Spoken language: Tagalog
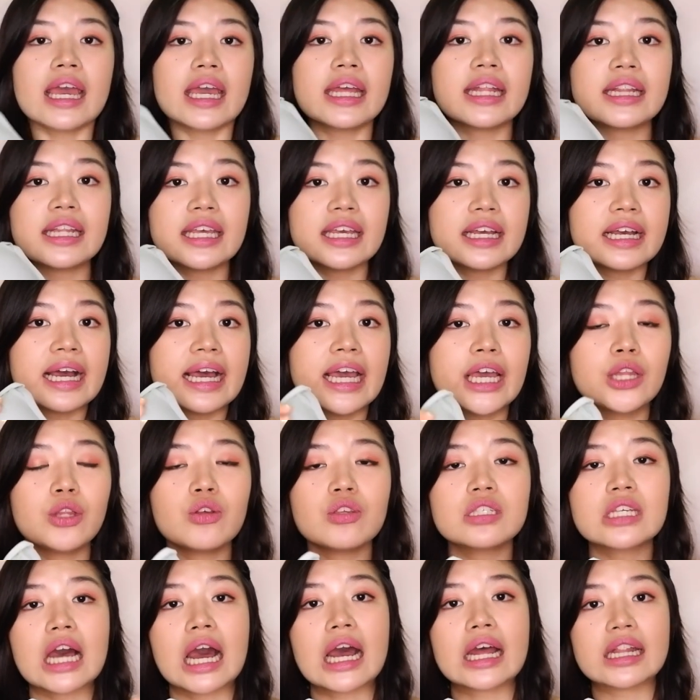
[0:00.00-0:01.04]
hindi gaya
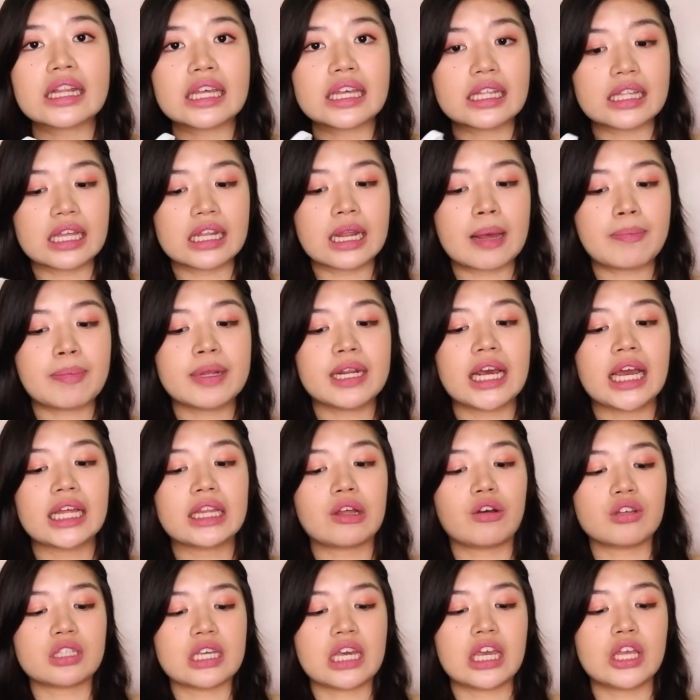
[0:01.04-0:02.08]
dun sa kanina na
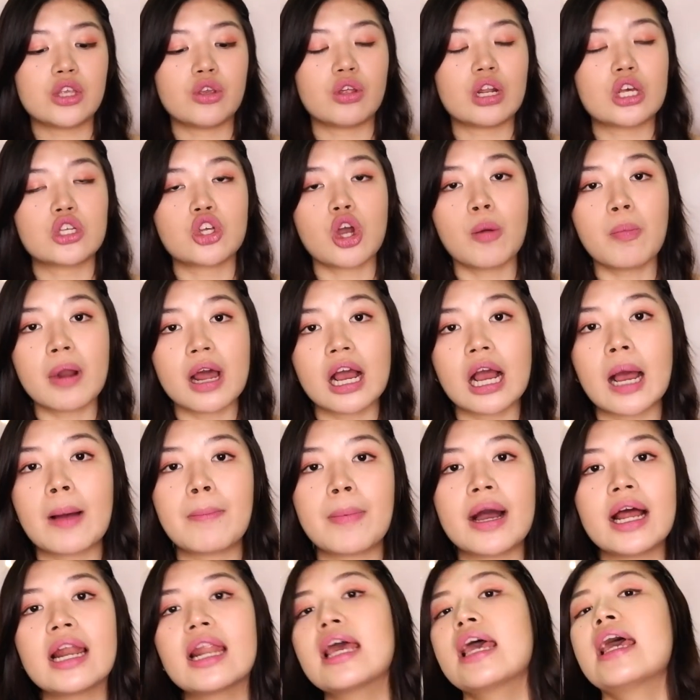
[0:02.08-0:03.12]
pinakita ko sa inyo na sobrang
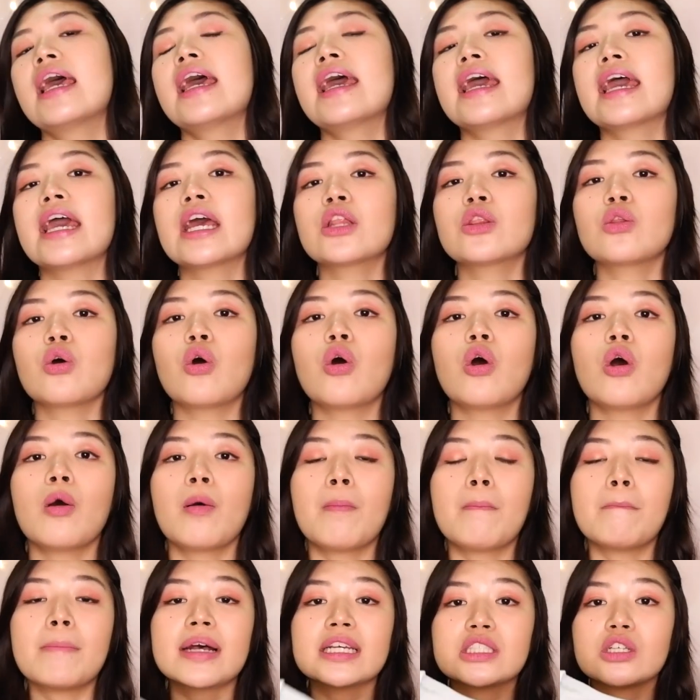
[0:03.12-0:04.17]
kapal.
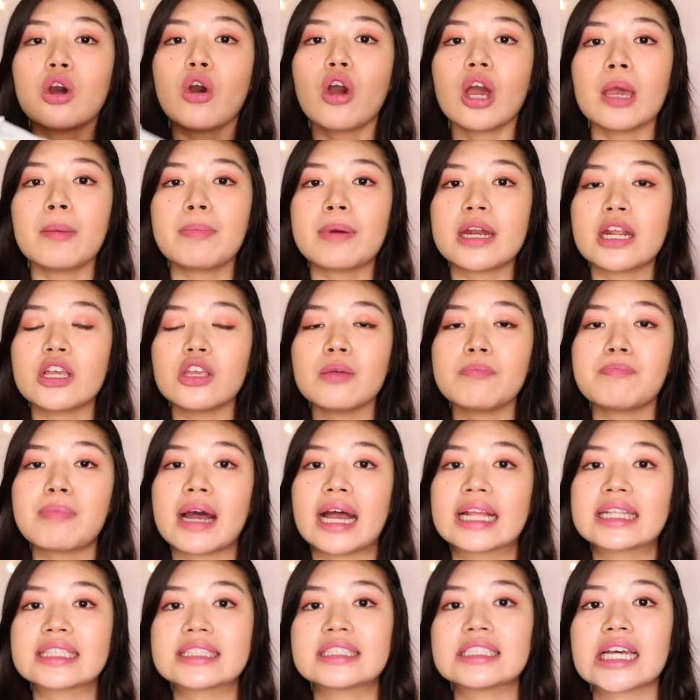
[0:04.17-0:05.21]
Ito, mas okay pa rin yung
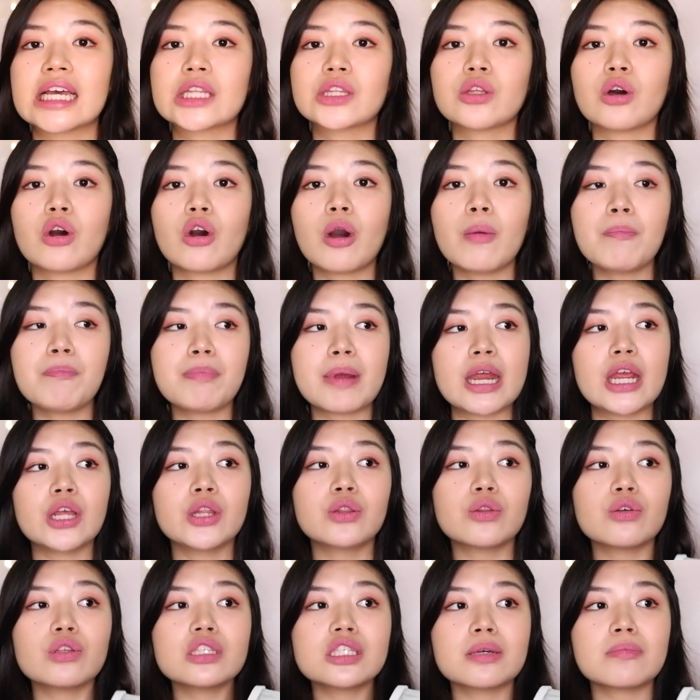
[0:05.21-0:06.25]
pads nito
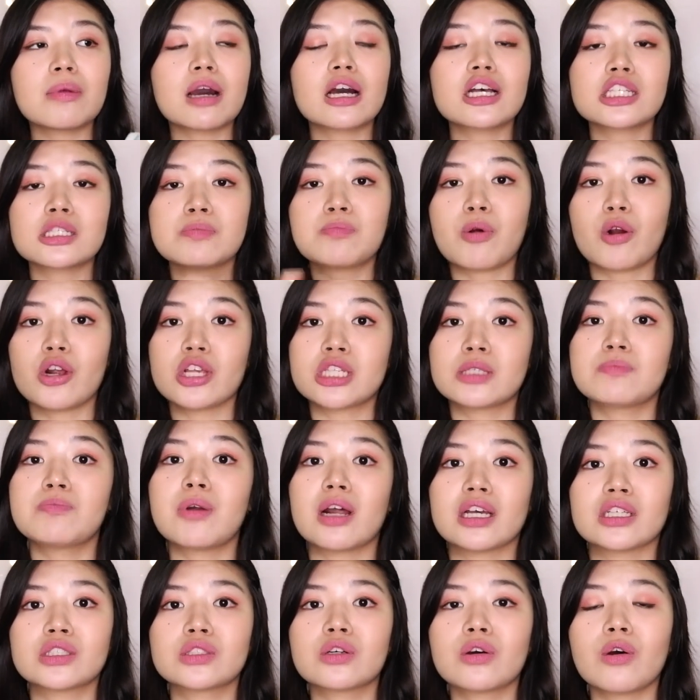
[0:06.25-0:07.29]
compared dun sa mga sports
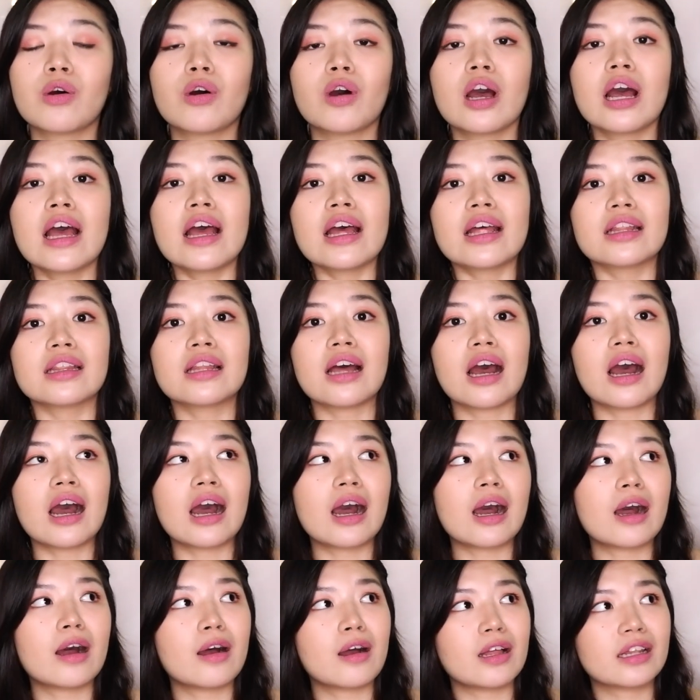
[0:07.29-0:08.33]
bras ko
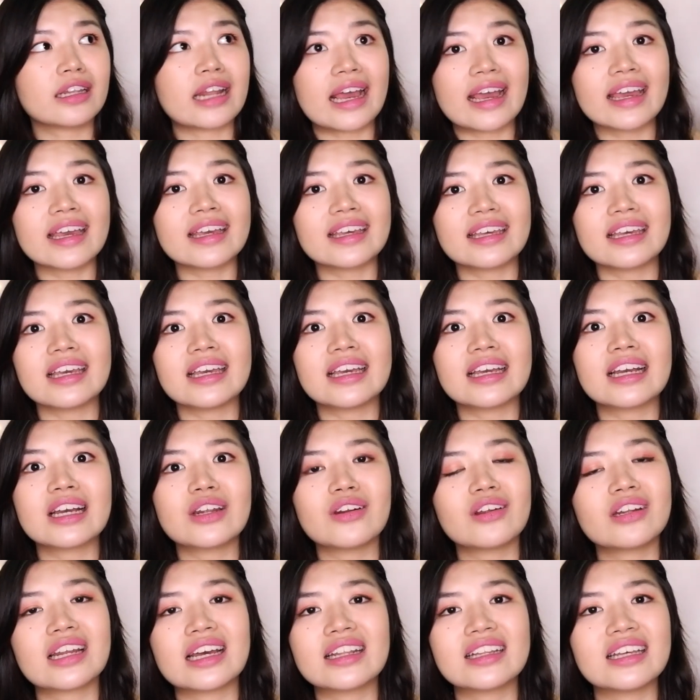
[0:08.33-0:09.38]
na Nike,
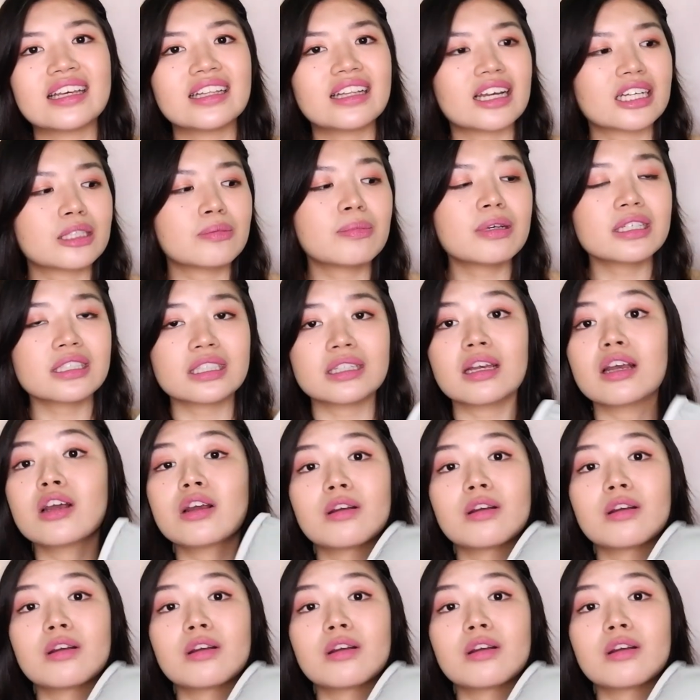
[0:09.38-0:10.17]
ganun, Adidas. Mas